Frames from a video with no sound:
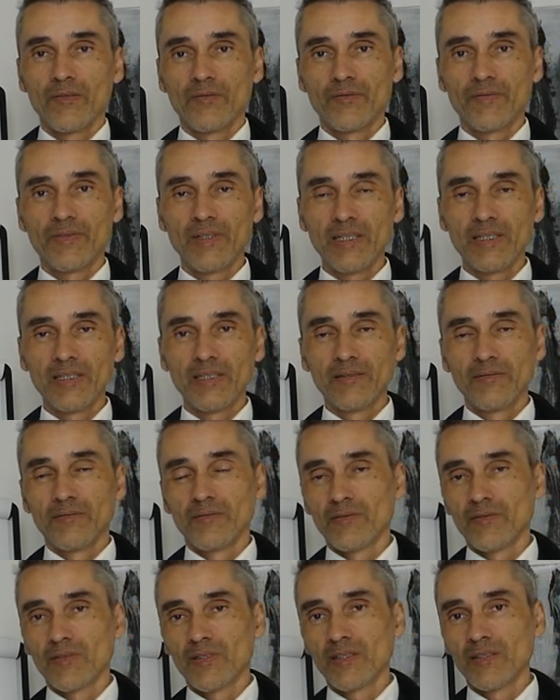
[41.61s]

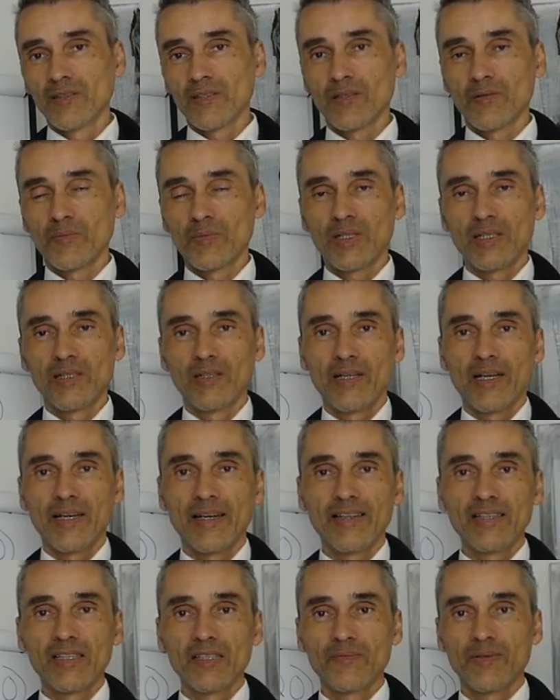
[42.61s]
Viele sind, sagen wir mal,
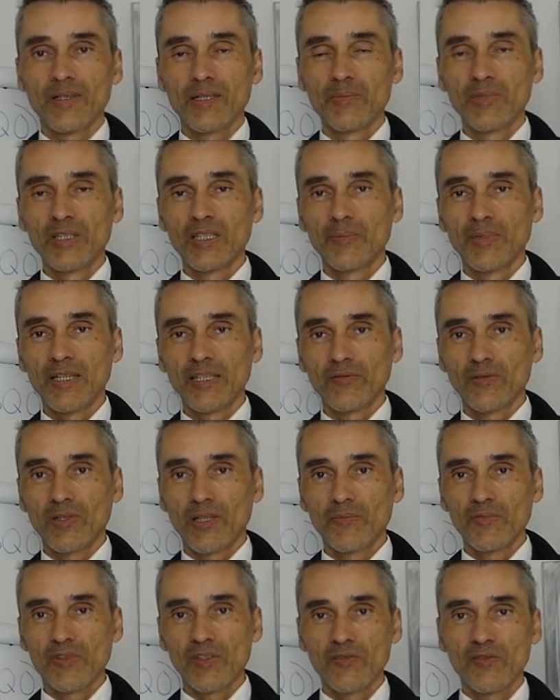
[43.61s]
ein, zwei Mitarbeiter oder
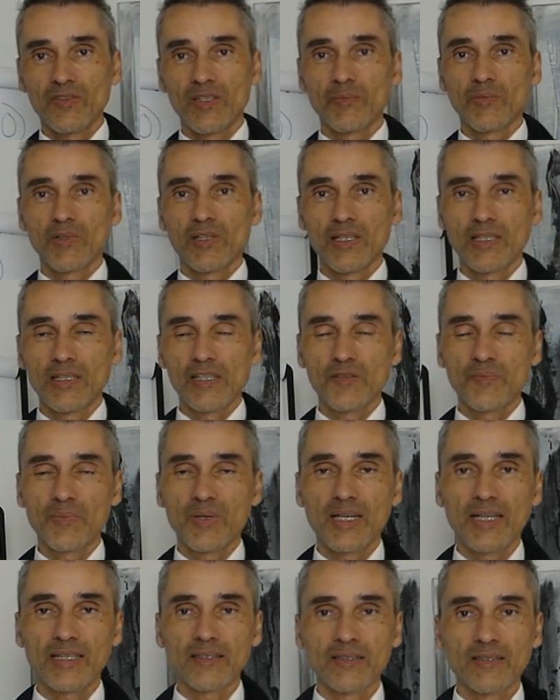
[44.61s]
haben sich zusammengetan als
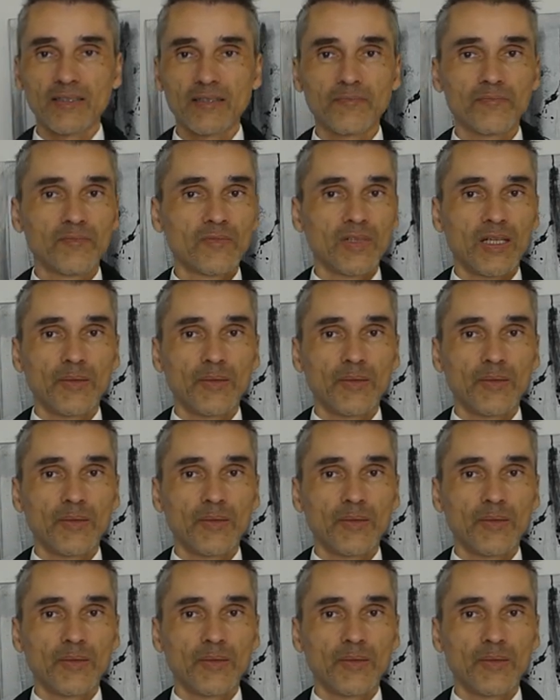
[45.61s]
Partner,